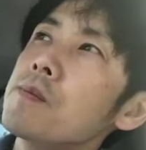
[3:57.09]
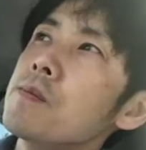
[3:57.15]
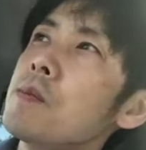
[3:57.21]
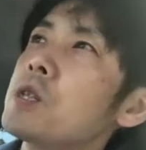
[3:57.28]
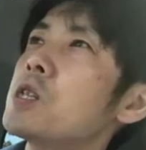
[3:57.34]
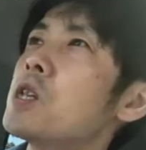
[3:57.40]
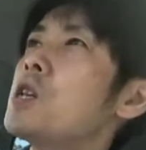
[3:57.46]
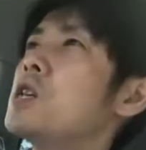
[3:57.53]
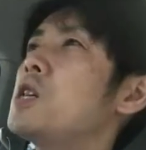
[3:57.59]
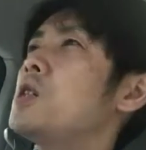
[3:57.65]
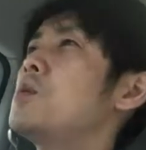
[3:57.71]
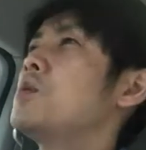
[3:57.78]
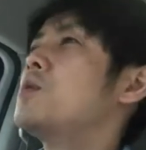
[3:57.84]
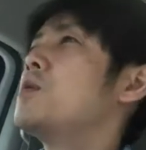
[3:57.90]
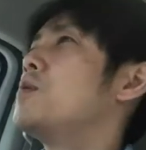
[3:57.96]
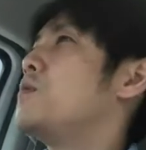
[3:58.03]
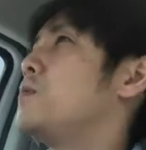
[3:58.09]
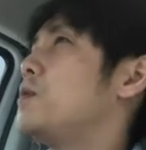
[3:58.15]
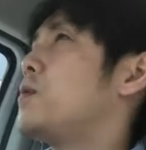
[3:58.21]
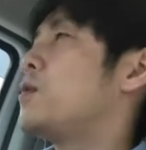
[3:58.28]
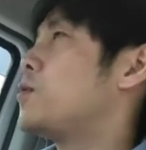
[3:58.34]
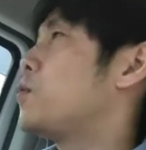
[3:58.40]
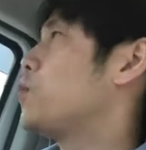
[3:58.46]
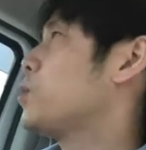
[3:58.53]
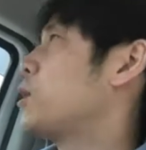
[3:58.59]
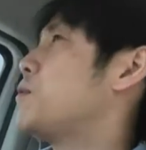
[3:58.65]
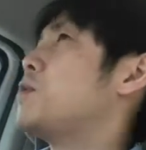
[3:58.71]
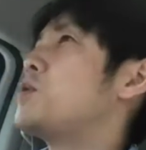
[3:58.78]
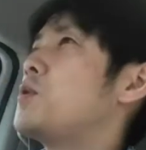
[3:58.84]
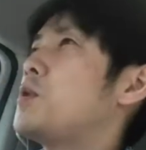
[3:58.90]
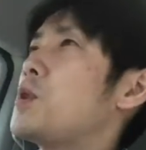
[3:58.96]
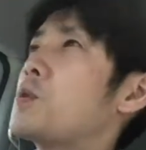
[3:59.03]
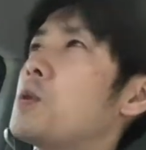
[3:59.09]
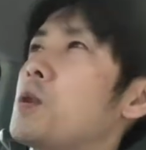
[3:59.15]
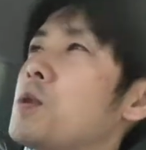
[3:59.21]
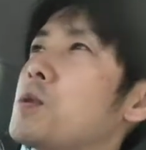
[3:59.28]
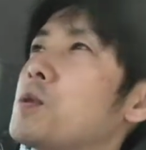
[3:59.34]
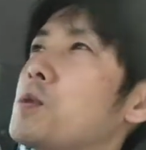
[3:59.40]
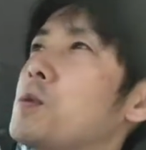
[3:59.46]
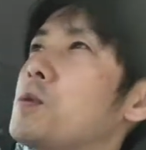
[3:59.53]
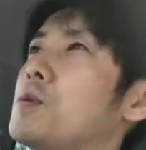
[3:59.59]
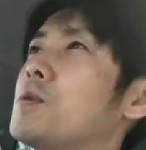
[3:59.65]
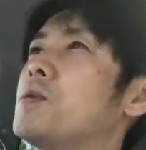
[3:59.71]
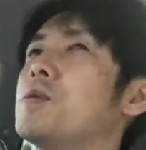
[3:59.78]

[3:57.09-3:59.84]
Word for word: まあ、税金どうなるんでしょうねそれその